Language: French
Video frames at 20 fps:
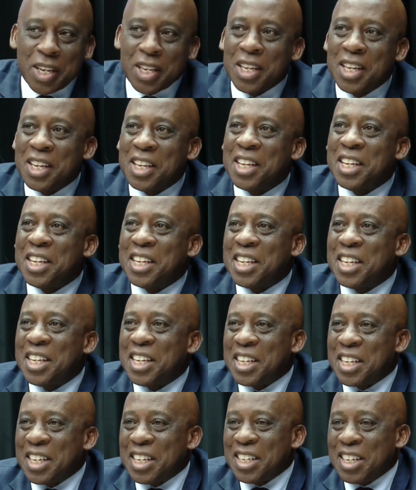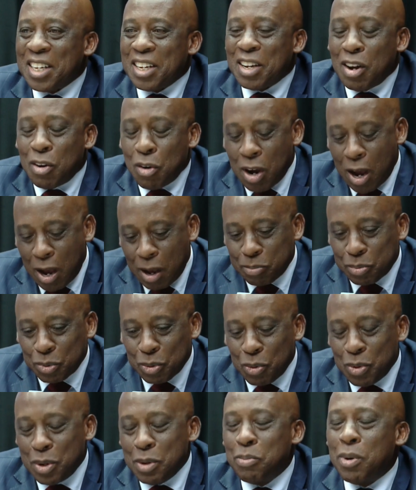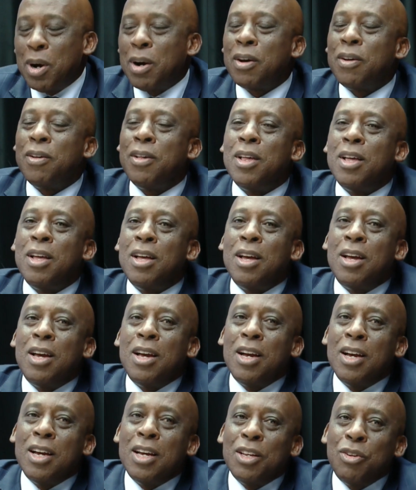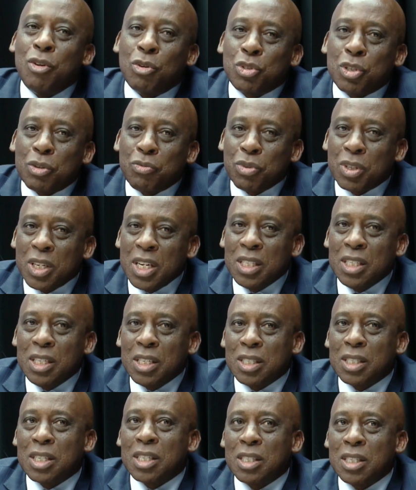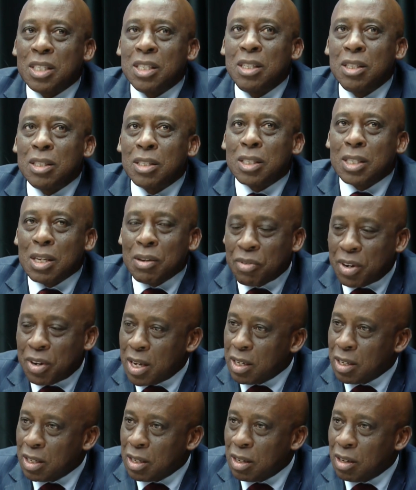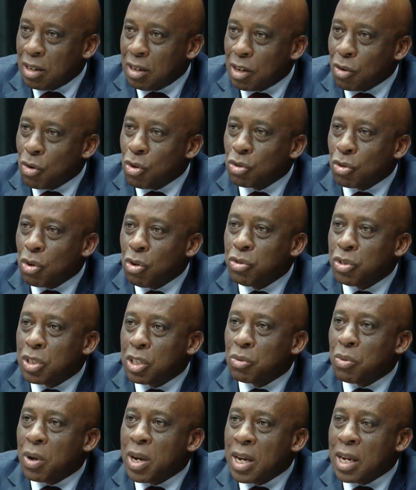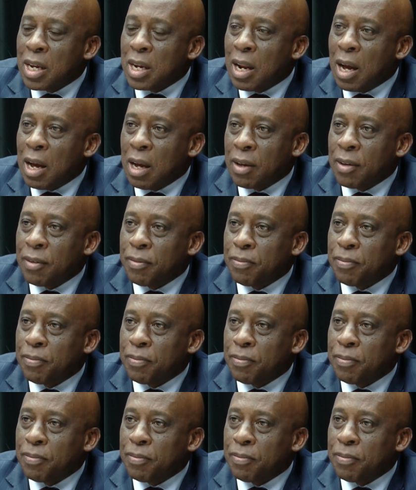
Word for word: vous êtes un, croyant. Absolument. Donc je voudrais dire ceci, c'est vrai, le contrôle citoyen est là.